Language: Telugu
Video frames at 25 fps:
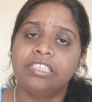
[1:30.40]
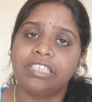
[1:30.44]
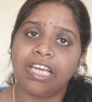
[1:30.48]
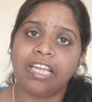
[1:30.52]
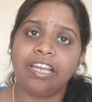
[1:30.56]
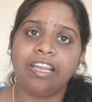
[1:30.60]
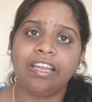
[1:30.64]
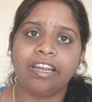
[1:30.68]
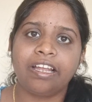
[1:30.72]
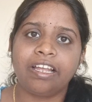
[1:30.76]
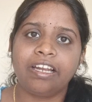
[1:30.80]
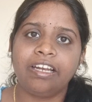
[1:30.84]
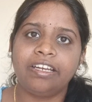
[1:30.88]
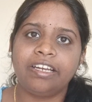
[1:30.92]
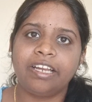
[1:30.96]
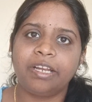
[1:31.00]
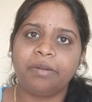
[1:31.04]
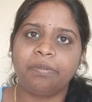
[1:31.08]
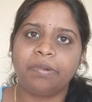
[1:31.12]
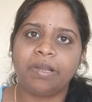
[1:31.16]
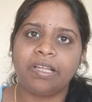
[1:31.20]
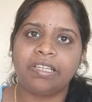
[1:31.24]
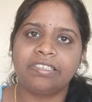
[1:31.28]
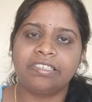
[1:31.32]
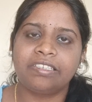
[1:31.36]
చాలా రకాల
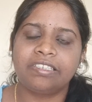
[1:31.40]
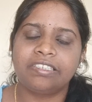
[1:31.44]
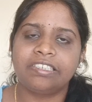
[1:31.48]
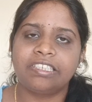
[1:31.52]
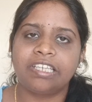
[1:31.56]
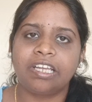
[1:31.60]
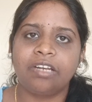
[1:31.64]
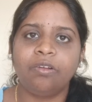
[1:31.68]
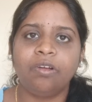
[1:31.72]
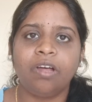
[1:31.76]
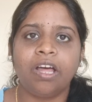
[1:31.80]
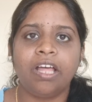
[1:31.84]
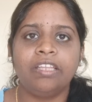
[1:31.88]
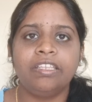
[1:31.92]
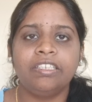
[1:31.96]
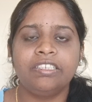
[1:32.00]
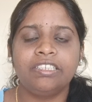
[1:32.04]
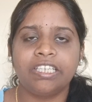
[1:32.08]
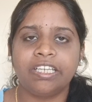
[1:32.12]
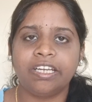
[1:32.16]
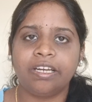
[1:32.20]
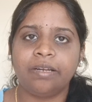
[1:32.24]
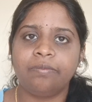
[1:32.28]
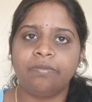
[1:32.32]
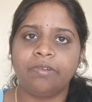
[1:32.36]
డైట్ ప్లాన్స్ ఇచ్చాను అది
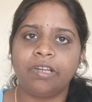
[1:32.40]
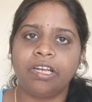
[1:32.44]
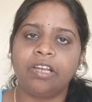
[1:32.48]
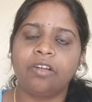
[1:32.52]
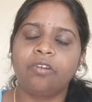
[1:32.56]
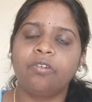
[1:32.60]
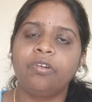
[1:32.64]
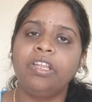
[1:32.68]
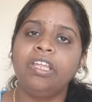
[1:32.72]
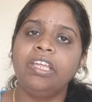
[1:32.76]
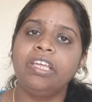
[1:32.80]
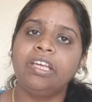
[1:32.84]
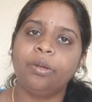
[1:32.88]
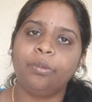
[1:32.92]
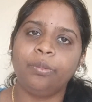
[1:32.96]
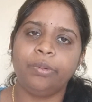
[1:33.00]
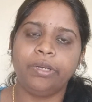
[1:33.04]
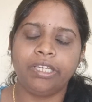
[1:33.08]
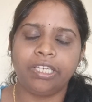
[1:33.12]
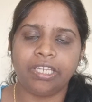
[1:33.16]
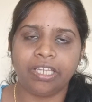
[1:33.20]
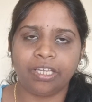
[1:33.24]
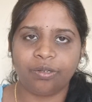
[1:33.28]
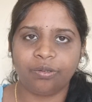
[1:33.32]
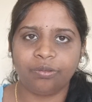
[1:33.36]
చేయడం వల్ల కూడా ఇంకా
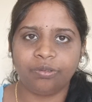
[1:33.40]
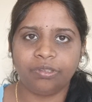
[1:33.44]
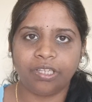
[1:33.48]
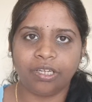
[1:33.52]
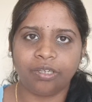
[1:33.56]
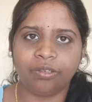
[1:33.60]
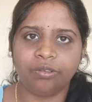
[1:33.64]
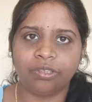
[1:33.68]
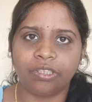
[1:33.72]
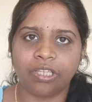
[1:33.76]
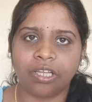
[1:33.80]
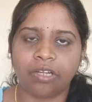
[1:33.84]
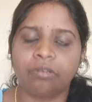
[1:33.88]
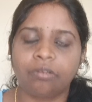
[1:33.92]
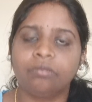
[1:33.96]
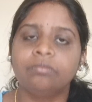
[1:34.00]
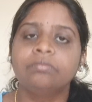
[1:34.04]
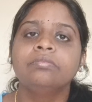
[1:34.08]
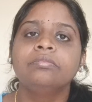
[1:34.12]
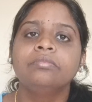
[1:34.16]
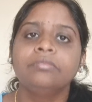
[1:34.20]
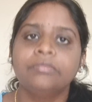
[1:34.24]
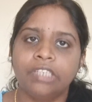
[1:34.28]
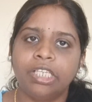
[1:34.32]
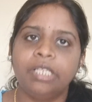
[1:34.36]
వెయిట్ ఎక్కువ తగ్గుతారు
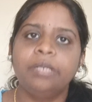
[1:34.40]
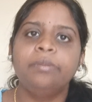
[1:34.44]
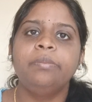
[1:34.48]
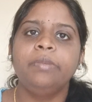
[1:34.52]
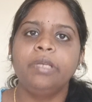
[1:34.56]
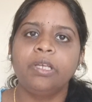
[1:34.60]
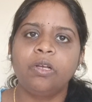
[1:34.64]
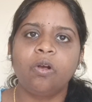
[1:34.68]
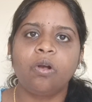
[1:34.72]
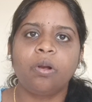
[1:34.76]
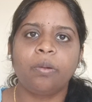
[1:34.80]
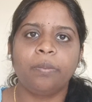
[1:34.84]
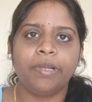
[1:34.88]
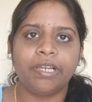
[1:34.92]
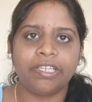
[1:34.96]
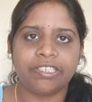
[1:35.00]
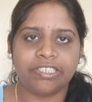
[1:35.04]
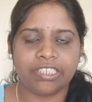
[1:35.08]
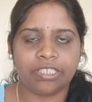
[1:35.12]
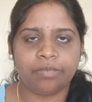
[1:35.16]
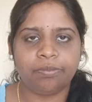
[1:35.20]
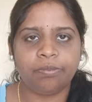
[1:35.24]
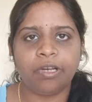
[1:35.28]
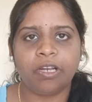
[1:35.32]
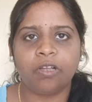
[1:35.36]
మీకు ఒకవేళ
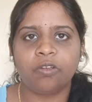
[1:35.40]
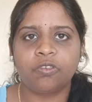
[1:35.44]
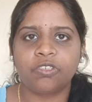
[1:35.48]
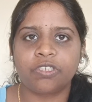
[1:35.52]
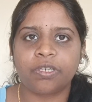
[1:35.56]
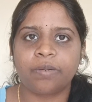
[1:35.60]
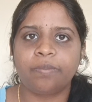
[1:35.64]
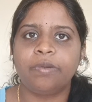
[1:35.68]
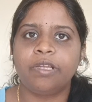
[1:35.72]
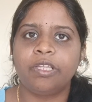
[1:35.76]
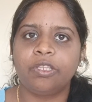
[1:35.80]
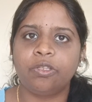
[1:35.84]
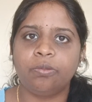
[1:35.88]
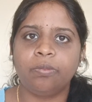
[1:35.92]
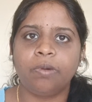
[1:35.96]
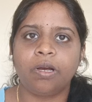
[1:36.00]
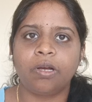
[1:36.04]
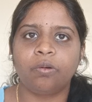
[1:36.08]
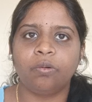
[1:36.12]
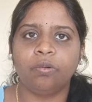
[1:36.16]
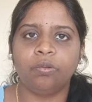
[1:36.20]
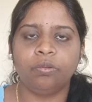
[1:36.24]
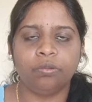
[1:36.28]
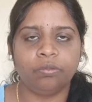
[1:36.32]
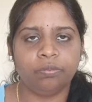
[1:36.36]
చీట్ మీల్ అవసరం లేదు
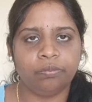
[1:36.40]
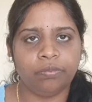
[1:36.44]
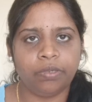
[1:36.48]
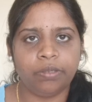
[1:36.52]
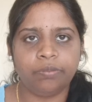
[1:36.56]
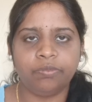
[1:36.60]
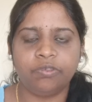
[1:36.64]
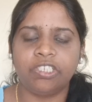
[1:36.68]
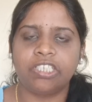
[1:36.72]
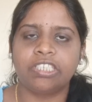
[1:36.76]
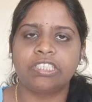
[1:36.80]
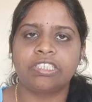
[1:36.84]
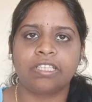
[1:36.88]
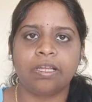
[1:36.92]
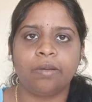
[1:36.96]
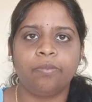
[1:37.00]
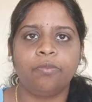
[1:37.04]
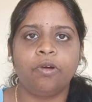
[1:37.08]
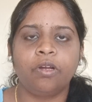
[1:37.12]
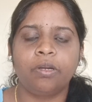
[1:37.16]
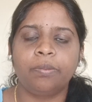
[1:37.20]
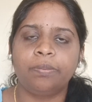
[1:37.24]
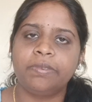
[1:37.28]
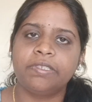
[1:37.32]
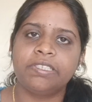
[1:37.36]
మాకు మేము
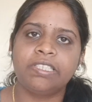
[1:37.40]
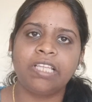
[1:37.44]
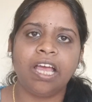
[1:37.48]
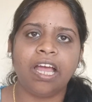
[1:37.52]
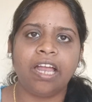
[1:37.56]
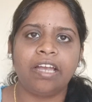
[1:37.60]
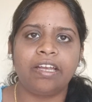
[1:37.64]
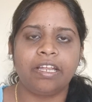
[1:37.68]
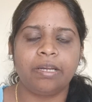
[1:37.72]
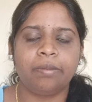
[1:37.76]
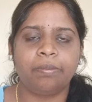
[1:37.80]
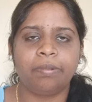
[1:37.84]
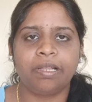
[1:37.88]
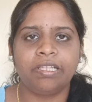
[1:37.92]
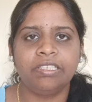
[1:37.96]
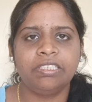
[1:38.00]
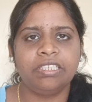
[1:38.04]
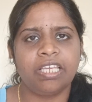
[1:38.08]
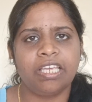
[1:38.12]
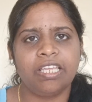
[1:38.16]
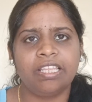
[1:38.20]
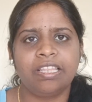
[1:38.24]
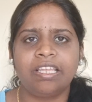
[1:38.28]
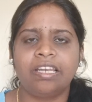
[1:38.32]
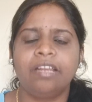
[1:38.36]
చేస్తాము అనిపిస్తే ఆ డైట్
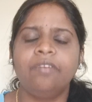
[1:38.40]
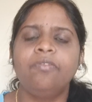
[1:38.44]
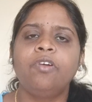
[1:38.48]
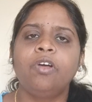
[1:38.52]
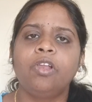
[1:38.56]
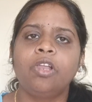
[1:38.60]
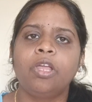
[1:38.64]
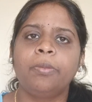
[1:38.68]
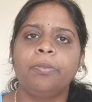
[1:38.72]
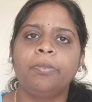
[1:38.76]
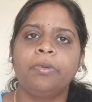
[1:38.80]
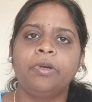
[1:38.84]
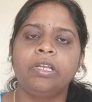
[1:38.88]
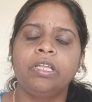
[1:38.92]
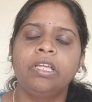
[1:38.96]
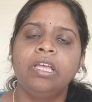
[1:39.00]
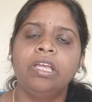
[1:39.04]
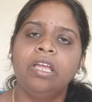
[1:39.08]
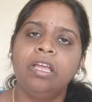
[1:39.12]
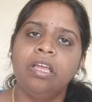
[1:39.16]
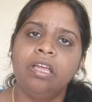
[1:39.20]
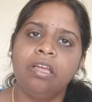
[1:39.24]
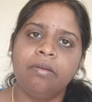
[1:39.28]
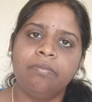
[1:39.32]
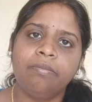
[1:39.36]
ప్లాన్స్ ఏదైనా ఫాలో అయిపోండి
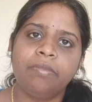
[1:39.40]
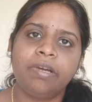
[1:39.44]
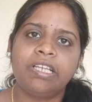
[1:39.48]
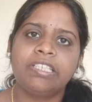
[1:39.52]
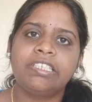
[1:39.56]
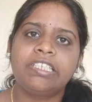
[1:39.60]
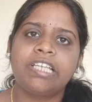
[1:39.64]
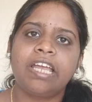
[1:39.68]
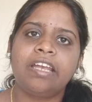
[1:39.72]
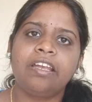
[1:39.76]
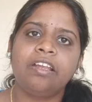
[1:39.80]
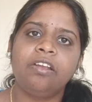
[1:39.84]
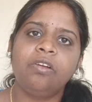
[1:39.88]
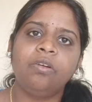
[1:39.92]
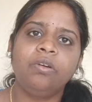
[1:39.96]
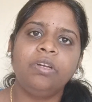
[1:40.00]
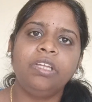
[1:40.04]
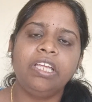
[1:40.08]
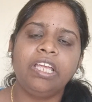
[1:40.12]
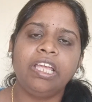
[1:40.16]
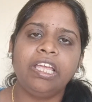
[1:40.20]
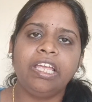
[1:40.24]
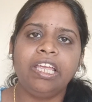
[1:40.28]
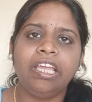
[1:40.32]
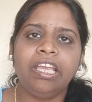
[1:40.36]
మన
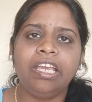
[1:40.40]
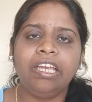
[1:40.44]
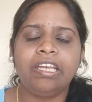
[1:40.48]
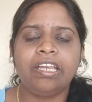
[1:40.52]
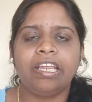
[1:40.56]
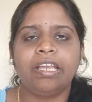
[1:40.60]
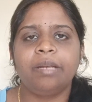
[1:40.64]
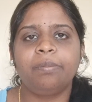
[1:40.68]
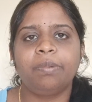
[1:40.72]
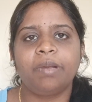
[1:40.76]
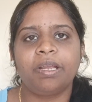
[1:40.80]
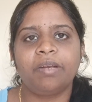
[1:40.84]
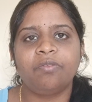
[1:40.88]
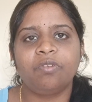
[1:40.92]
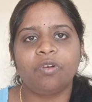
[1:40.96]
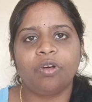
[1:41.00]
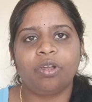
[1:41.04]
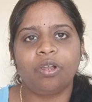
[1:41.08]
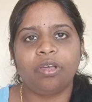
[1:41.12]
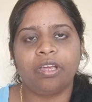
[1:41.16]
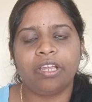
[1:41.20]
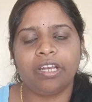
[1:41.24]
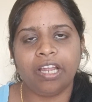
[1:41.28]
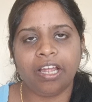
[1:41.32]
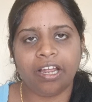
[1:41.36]
ఛానల్లోని ఏ డైట్ ప్లాన్
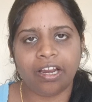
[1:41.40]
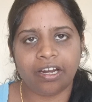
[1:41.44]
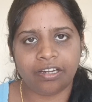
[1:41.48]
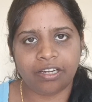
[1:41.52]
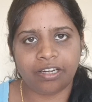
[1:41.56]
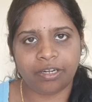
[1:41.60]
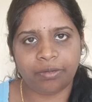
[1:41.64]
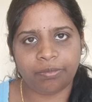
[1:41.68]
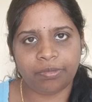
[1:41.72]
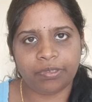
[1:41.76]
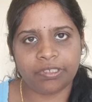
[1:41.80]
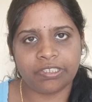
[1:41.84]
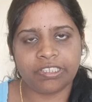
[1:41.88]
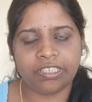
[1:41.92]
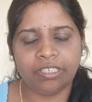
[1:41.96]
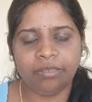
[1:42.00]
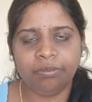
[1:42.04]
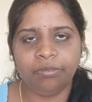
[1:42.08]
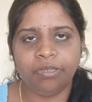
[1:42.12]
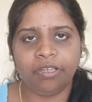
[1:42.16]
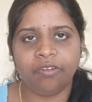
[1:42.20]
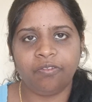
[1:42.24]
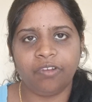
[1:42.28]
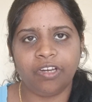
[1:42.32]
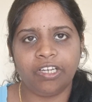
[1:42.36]
ఫాలో అయినా హండ్రెడ్
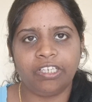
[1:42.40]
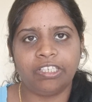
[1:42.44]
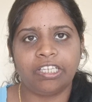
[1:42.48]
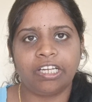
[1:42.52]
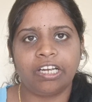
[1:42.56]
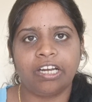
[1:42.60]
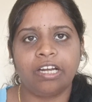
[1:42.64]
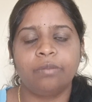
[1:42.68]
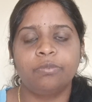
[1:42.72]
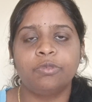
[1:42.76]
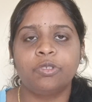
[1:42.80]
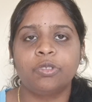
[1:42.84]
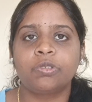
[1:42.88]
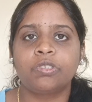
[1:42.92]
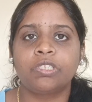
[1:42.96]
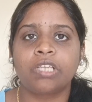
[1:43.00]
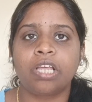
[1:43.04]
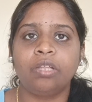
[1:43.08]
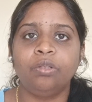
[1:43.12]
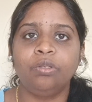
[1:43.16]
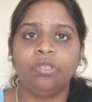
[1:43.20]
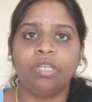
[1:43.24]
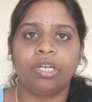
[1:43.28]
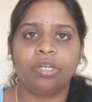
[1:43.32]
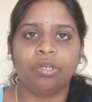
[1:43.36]
పర్సెంట్ మీరు వెయిట్ తగ్గడం
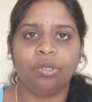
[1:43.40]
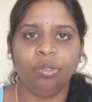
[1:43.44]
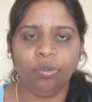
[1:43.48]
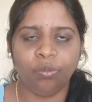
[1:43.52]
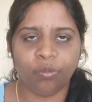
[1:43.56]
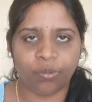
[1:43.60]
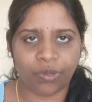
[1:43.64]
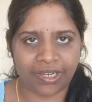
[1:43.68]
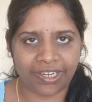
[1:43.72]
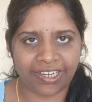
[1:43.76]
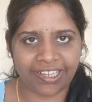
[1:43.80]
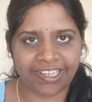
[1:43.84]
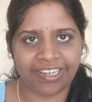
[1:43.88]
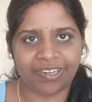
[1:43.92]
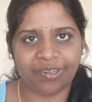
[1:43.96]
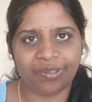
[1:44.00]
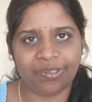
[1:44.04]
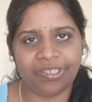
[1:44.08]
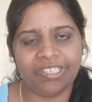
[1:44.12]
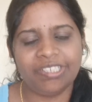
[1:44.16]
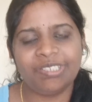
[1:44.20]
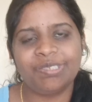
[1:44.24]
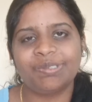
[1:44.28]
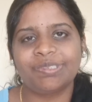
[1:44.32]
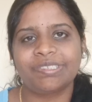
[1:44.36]
చూస్తారు దట్టు వన్
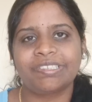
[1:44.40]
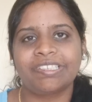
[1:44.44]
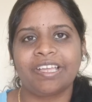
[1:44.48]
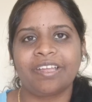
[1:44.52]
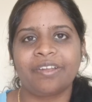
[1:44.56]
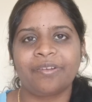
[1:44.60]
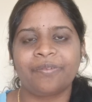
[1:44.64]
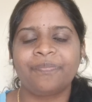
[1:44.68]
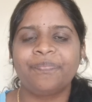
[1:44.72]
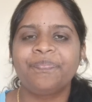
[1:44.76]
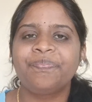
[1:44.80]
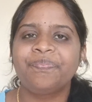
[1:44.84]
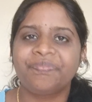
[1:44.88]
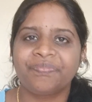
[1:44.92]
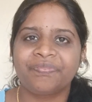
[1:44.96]
డేలోనే చూస్తారు